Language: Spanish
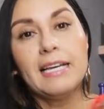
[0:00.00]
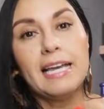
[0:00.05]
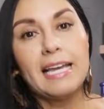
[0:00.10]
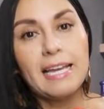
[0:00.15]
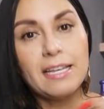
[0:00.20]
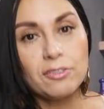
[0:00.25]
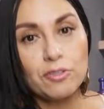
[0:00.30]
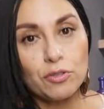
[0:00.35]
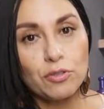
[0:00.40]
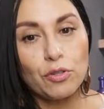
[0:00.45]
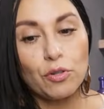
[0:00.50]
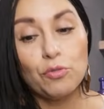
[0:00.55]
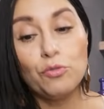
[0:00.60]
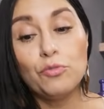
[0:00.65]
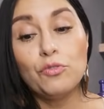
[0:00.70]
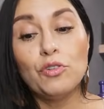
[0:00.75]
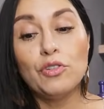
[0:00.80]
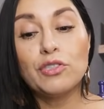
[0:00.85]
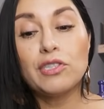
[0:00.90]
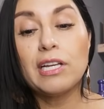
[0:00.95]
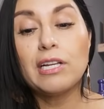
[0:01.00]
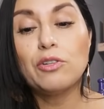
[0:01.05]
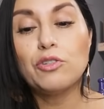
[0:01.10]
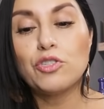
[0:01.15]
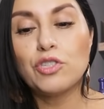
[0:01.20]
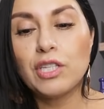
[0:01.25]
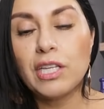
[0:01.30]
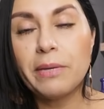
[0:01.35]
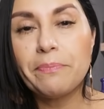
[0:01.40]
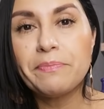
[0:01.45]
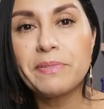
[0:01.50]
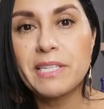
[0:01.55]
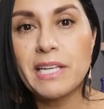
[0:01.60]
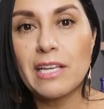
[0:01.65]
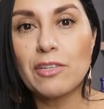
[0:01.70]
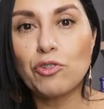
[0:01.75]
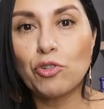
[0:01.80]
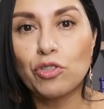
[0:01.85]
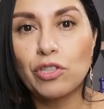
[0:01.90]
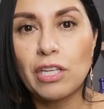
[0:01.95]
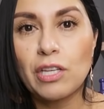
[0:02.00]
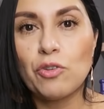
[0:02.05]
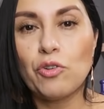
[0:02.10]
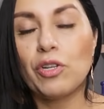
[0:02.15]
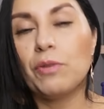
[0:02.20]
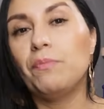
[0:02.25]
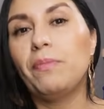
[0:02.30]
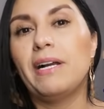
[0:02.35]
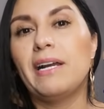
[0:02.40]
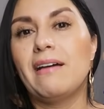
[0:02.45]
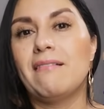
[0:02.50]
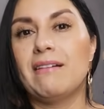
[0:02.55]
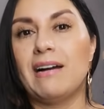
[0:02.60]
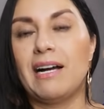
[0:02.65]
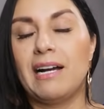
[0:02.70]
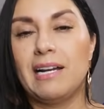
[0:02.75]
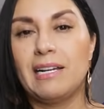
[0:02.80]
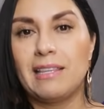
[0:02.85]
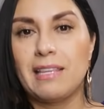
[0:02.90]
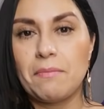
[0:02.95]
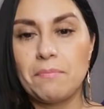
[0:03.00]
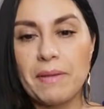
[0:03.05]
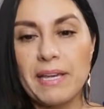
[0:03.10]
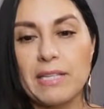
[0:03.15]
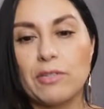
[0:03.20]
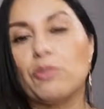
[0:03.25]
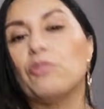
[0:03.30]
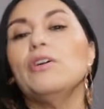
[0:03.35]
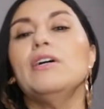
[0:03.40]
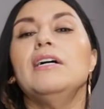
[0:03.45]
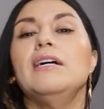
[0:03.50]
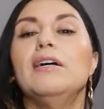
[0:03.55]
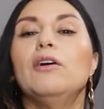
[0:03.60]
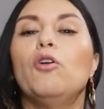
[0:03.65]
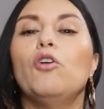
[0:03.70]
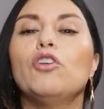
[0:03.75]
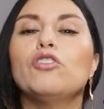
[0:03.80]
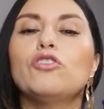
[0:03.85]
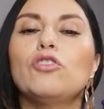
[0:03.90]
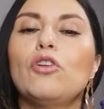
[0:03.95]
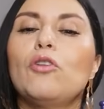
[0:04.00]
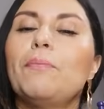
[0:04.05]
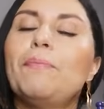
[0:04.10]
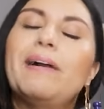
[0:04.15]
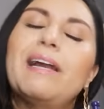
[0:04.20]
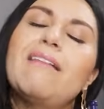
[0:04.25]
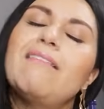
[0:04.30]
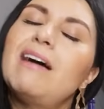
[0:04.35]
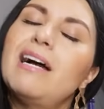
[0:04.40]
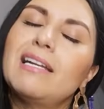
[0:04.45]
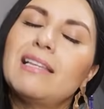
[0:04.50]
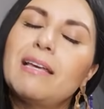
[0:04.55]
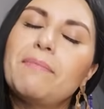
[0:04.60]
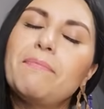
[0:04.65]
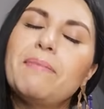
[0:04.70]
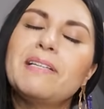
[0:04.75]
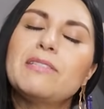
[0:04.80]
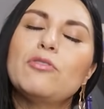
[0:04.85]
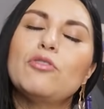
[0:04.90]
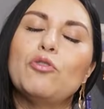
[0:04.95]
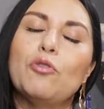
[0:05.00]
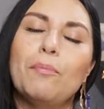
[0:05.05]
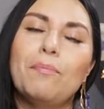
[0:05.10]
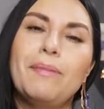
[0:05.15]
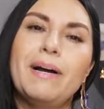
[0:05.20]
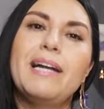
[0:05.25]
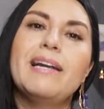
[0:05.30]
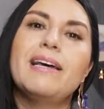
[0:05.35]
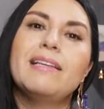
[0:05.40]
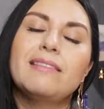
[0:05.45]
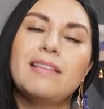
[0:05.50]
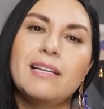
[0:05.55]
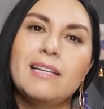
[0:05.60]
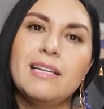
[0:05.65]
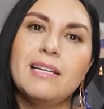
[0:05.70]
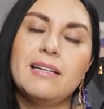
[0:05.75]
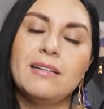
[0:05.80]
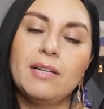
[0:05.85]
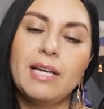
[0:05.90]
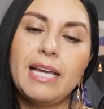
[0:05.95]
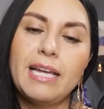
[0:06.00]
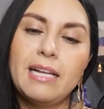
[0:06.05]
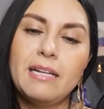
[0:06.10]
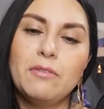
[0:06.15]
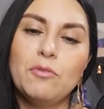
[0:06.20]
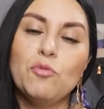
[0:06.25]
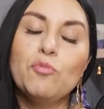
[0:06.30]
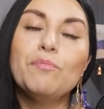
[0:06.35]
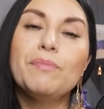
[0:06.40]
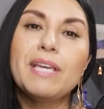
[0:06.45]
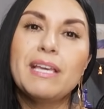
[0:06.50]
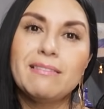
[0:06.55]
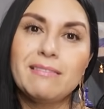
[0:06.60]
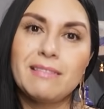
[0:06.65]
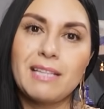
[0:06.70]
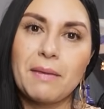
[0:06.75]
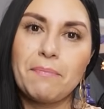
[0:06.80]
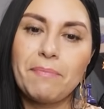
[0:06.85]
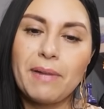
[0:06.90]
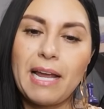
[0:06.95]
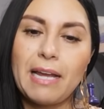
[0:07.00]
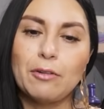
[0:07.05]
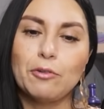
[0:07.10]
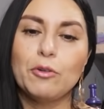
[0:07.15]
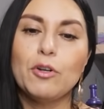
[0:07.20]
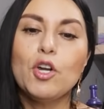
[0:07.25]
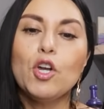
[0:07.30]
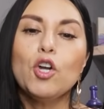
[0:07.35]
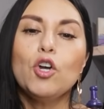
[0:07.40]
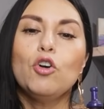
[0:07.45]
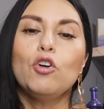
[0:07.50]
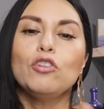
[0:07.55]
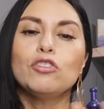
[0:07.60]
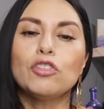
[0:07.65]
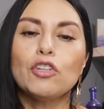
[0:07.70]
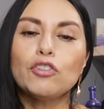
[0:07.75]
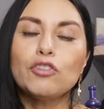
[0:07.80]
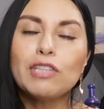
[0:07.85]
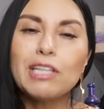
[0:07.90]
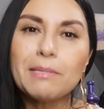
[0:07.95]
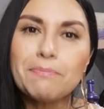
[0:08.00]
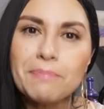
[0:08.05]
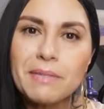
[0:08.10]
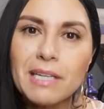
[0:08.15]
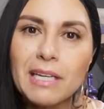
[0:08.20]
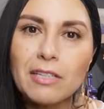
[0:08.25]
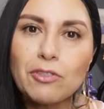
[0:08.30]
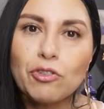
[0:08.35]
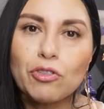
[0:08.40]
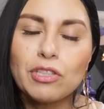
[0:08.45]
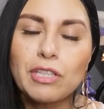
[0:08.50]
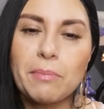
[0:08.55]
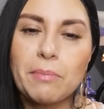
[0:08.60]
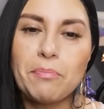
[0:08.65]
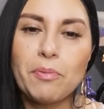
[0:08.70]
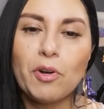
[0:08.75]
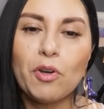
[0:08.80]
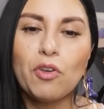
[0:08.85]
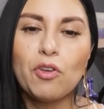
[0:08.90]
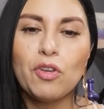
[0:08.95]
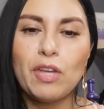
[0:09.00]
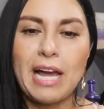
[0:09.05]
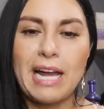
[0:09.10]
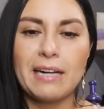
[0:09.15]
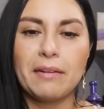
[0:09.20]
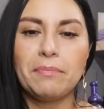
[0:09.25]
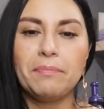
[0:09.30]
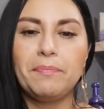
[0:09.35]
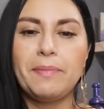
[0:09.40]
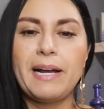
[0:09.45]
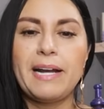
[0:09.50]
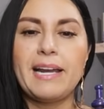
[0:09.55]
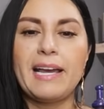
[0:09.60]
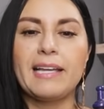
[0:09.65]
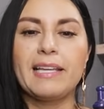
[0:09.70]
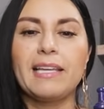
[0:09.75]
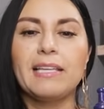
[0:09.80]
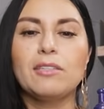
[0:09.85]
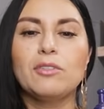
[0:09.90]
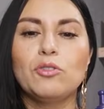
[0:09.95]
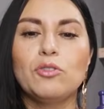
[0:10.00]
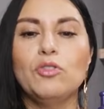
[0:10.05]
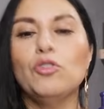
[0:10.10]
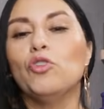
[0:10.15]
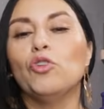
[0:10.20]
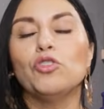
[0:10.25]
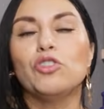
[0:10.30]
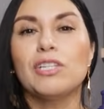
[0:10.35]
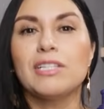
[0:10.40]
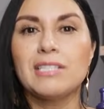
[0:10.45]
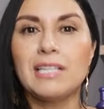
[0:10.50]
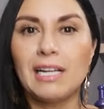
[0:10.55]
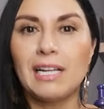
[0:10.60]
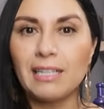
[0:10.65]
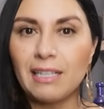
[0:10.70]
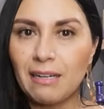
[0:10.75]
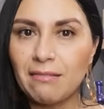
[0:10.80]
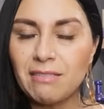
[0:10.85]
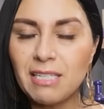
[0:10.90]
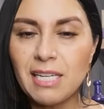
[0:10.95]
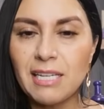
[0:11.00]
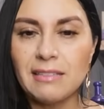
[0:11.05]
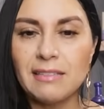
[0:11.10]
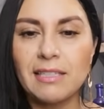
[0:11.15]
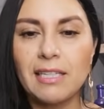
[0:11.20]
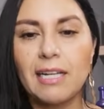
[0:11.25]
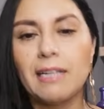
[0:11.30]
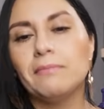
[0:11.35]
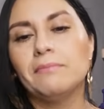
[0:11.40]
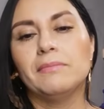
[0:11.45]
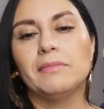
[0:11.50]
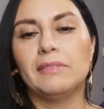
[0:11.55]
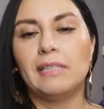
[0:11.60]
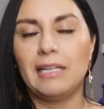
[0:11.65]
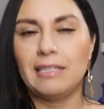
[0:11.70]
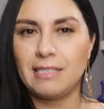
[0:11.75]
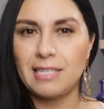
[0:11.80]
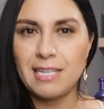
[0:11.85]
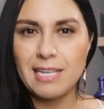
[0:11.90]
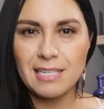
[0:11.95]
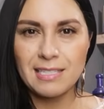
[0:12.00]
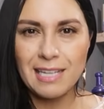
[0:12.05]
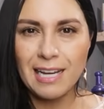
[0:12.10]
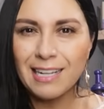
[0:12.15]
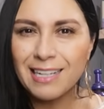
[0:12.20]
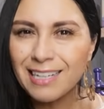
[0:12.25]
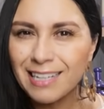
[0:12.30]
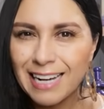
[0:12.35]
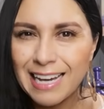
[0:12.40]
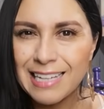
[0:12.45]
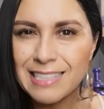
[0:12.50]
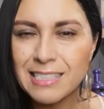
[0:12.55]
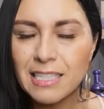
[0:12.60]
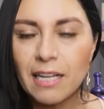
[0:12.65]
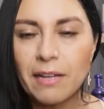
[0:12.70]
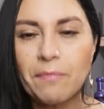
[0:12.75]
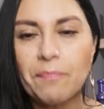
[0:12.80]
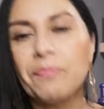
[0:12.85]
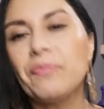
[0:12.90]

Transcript: Esos son unos de los tips que yo te doy para bajar de peso. Otro, para bajar de peso no, para tener un vientre plano. Otro tip que yo te puedo dar para que no te salga vientre, así esa grasa,